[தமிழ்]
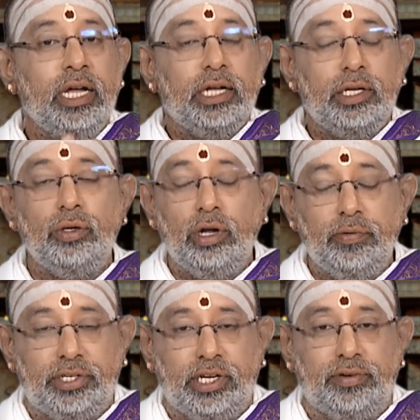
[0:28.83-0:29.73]
இன்னொரு
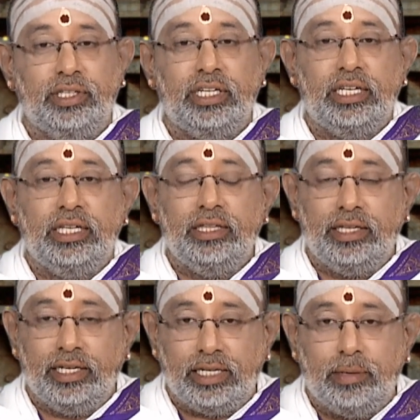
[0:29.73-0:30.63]
விஷயம் வந்து இந்த
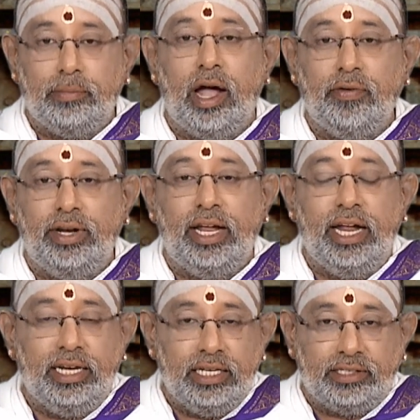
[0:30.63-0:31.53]
ஜென்மாவிலே
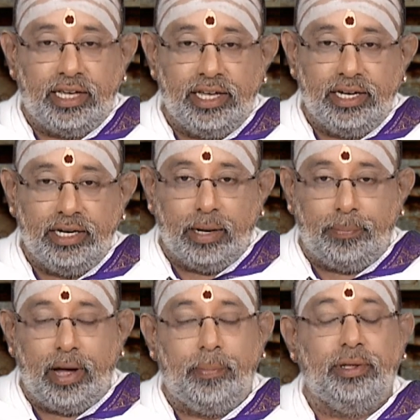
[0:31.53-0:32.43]
நீ செய்கின்ற
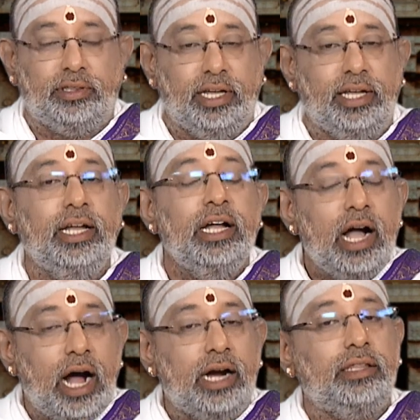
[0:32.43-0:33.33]
பாபத்தை
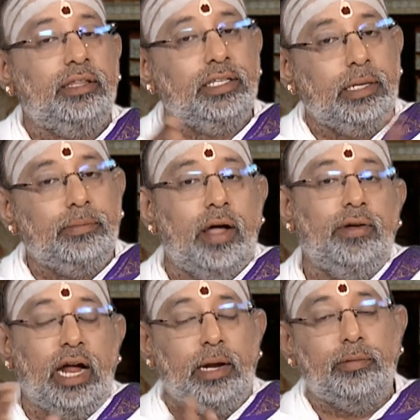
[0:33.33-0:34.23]
அடுத்த
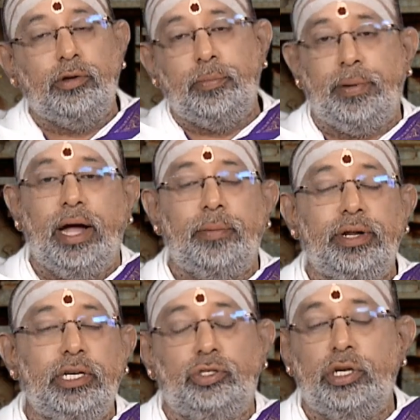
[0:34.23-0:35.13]
ஜென்மாவில் அனுபவிப்ப
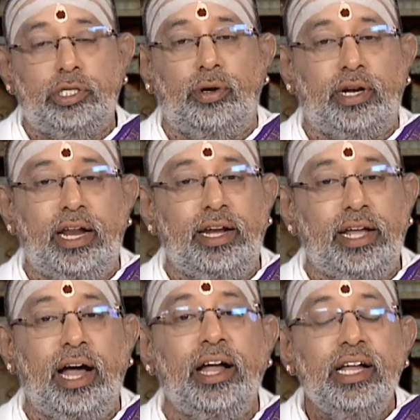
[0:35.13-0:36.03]
அப்படின்னு சொல்லி சொல்கிறா
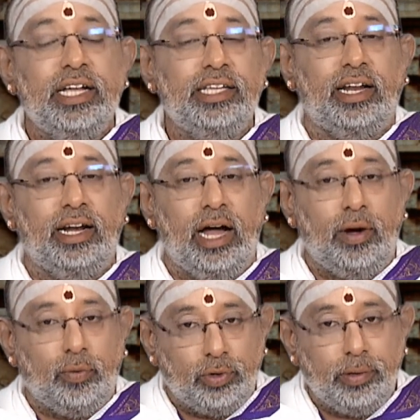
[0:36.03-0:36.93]
இல்லையா இதெல்லாம்
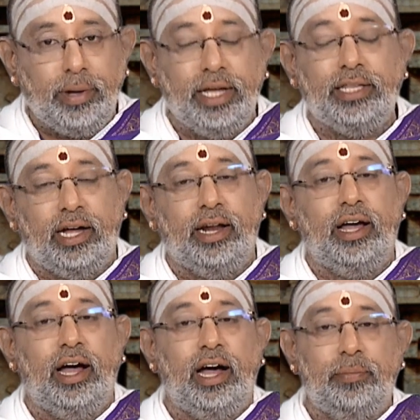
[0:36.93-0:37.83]

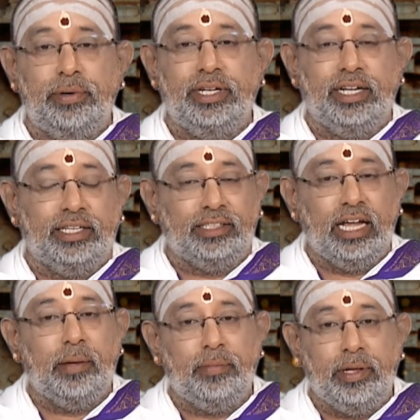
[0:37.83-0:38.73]
உண்மைதானா அப்படிங்கிறத
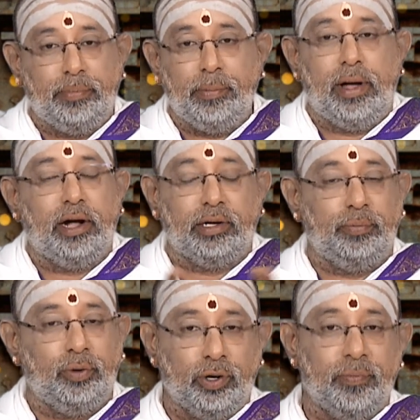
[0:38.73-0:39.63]
தான் நம்ம இப்போ பார்க்க
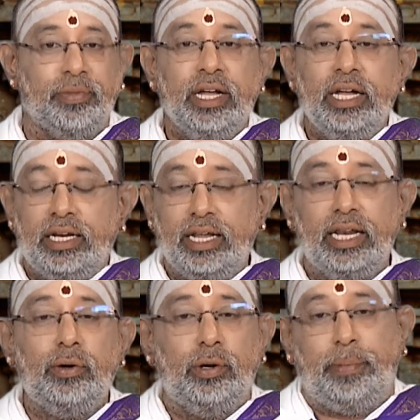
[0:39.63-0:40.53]
போகிறோம்
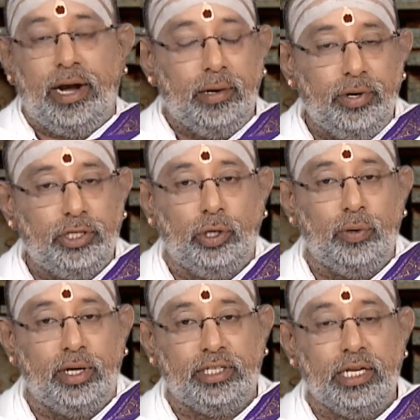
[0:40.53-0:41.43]
நிறைய ஒரு பழமொழி
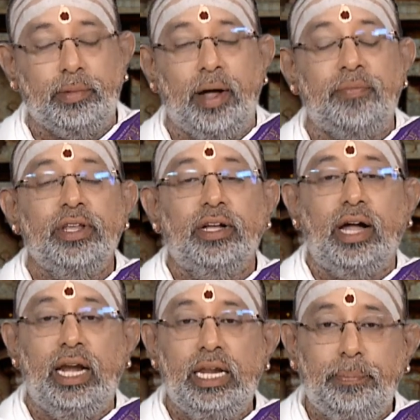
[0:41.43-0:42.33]
சொல்லுவா தெரியுமா
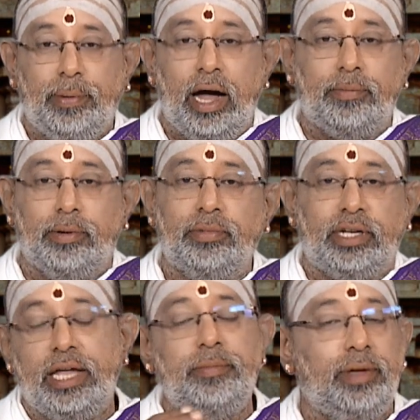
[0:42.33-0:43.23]
கலி பாவம்
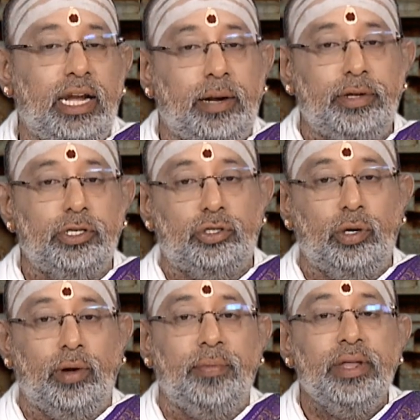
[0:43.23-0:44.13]
கைமேல் அப்படின்னு
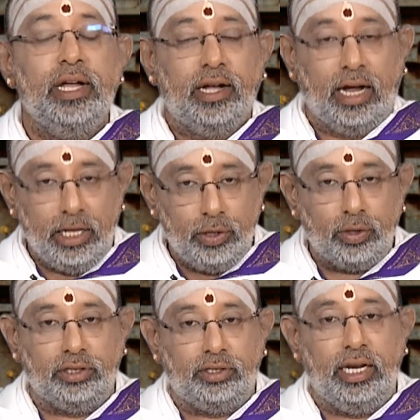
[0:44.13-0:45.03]
சொல்லுவா
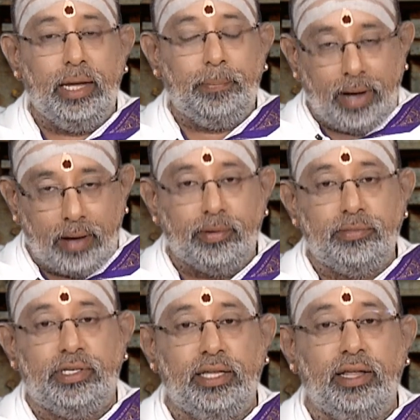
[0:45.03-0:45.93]
கலியுகத்திலே பாவம்
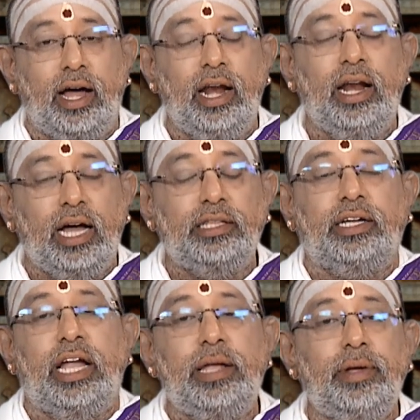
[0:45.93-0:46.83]
செய்தால் அது
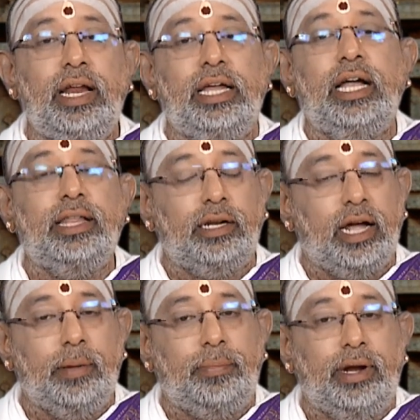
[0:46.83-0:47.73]
கைமேலேயே ஜென்மத்திலேயே
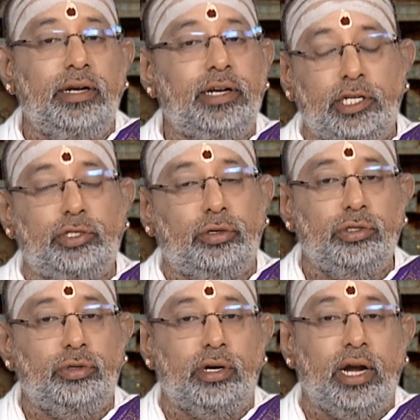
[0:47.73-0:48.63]
அதற்கான பலன்
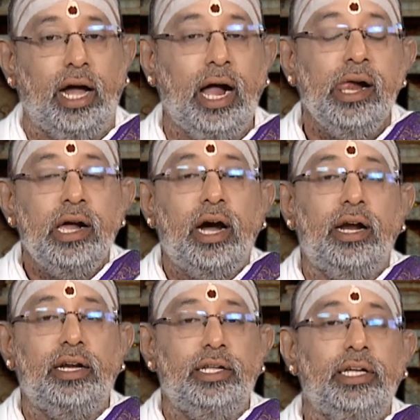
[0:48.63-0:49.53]
கிடைச்சிடும்னு சொல்கிறா
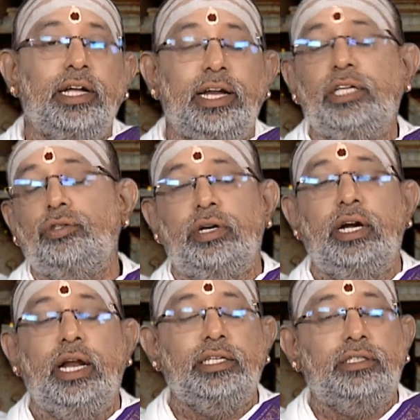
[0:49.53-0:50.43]
ஆனால் நீங்கள் என்ன
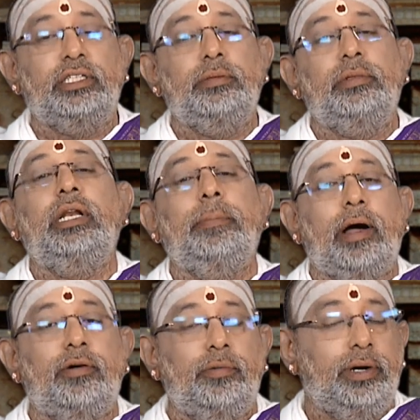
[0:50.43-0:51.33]
சொல்கிறீங்களா இந்த ஜென்மத்தில்
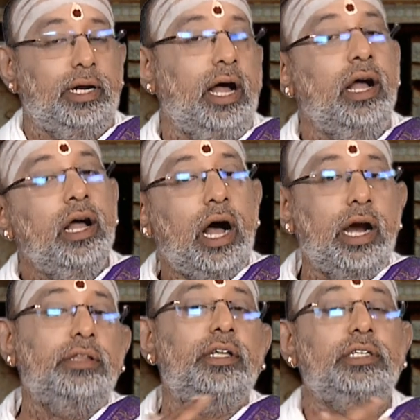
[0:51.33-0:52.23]
பாவம் பண்ணால்
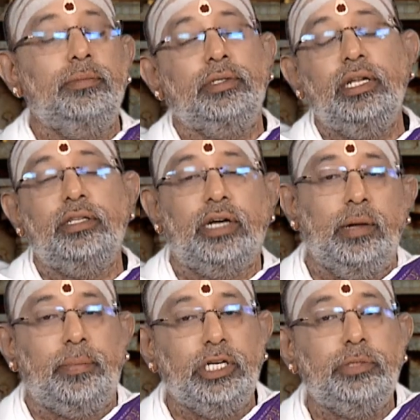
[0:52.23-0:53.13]
அடுத்த ஜென்மத்தில் இதுக்கான
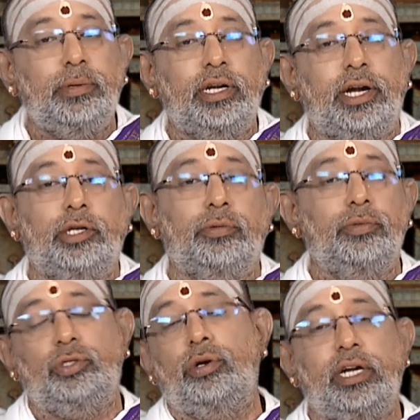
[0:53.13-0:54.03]
பனிஷ்மெண்ட்
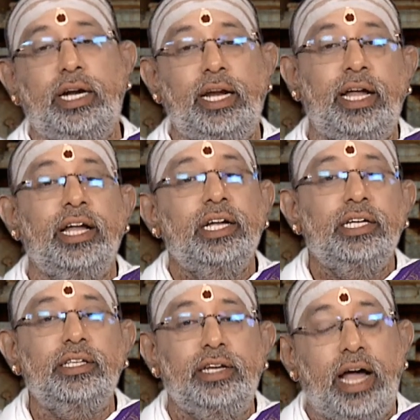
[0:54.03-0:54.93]
கிடைக்கும்னு சொல்கிறீங்களே
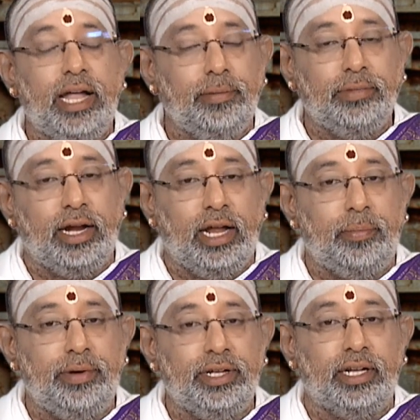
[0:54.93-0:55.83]
இது நியாயம்தானா
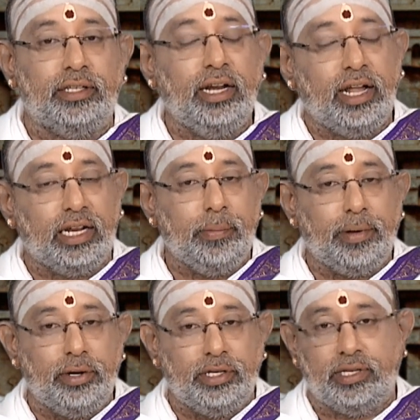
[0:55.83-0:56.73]
அப்படிங்கிறத நிறைய
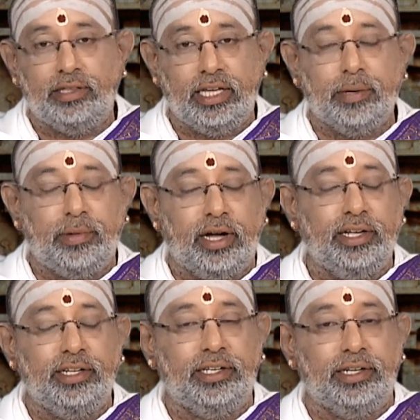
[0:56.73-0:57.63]
பேருடைய சந்தேகமாக
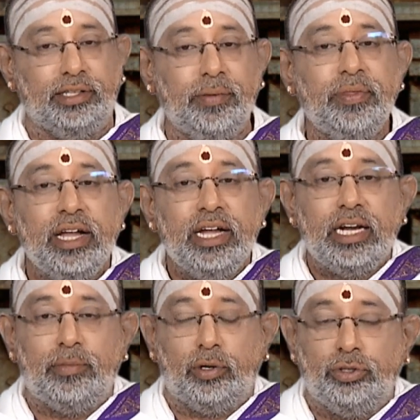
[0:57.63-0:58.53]
இருக்கிறது
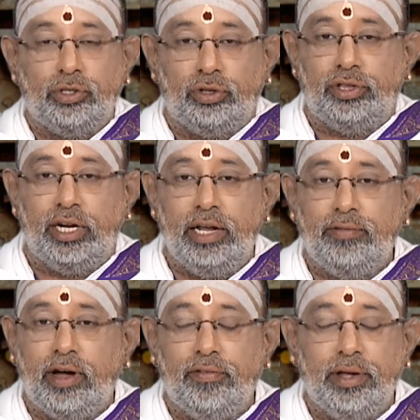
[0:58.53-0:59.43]
நம்ம கொஞ்சம்
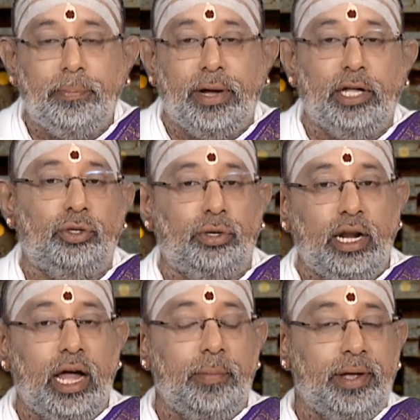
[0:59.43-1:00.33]
தெளிவாகவே
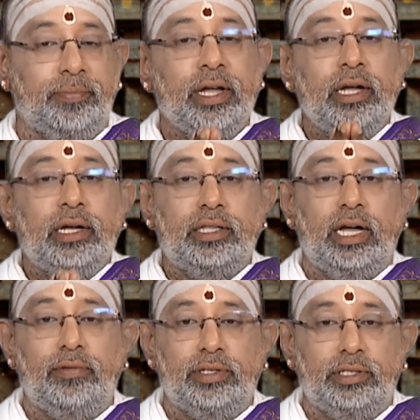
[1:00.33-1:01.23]
பார்த்துடலாமே
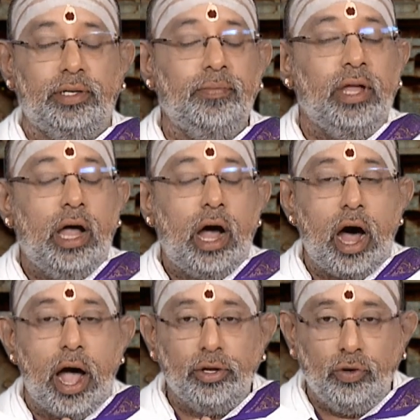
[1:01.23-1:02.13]
அதாவது
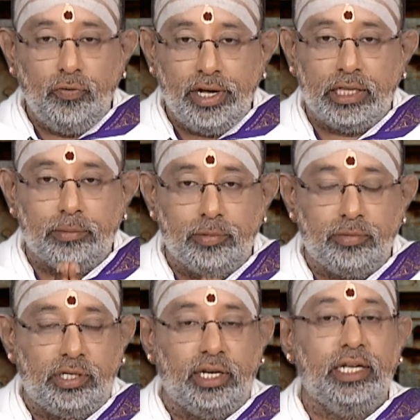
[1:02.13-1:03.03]
ஆயுர்வேதமும்
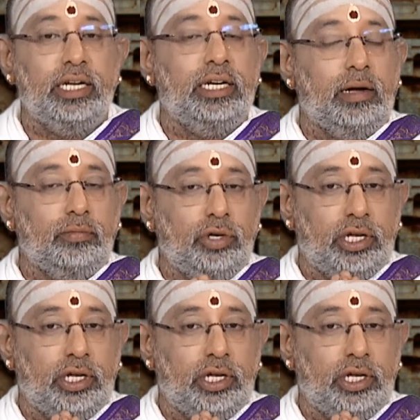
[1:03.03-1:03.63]
சரி நம்முடைய